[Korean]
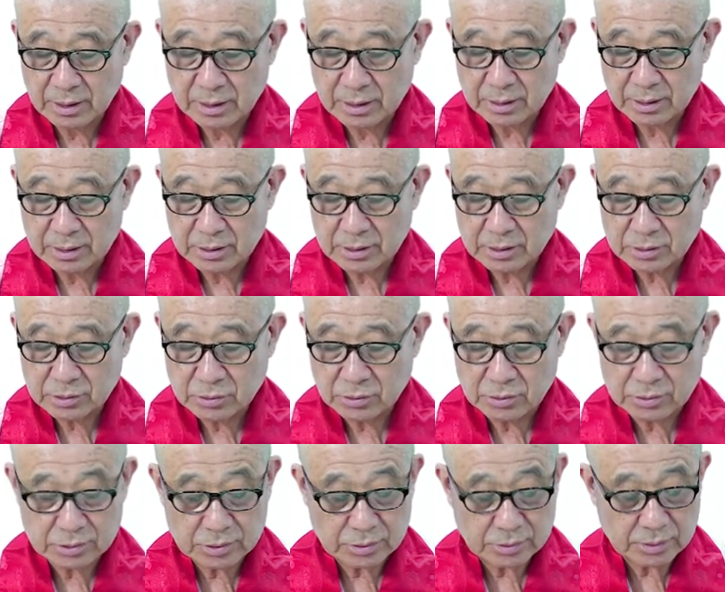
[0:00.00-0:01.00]
It is
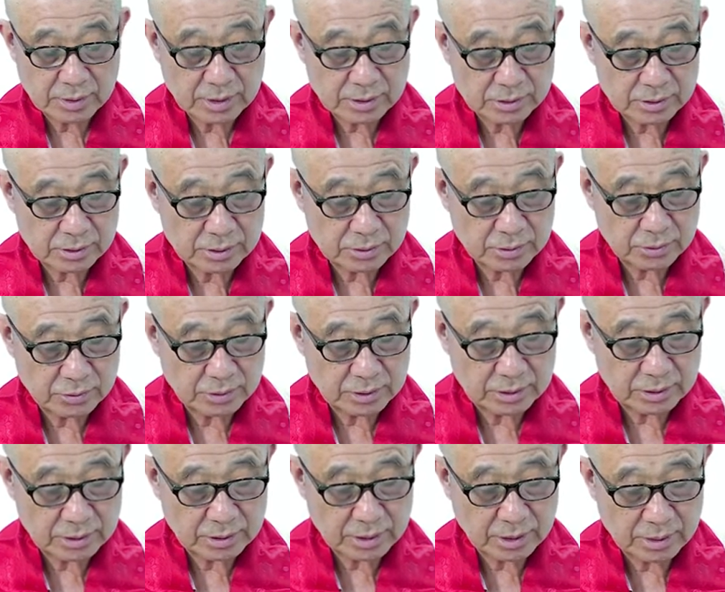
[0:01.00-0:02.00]
also text
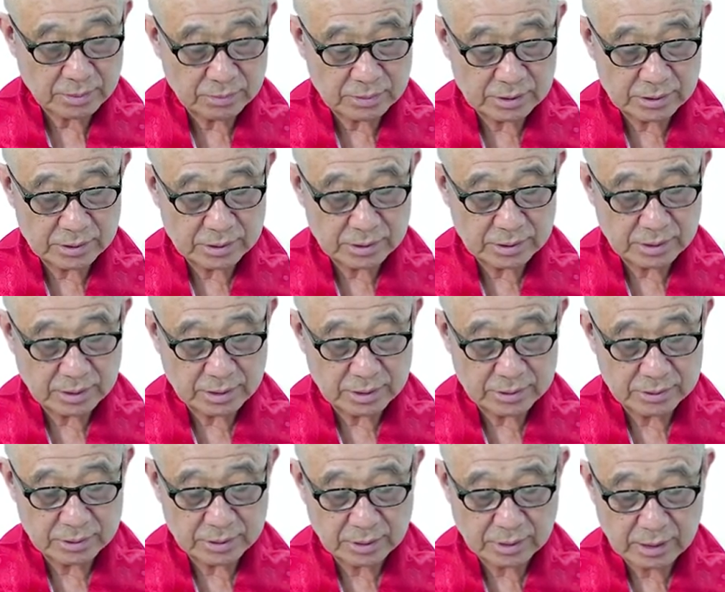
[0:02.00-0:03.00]
which can be seen
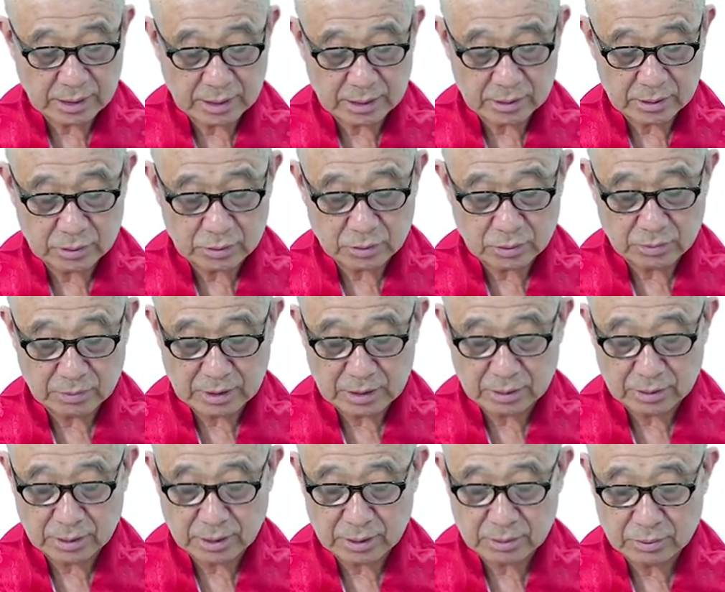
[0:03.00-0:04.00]
as a guide to
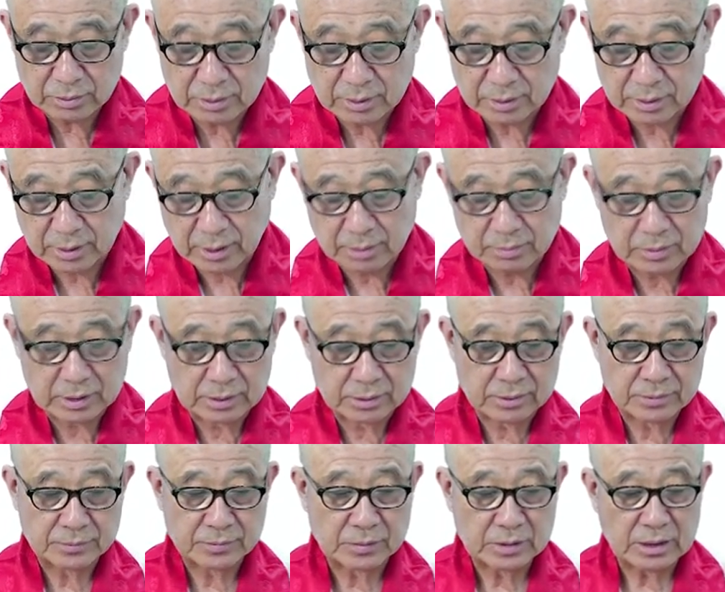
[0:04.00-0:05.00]
meditative attainment.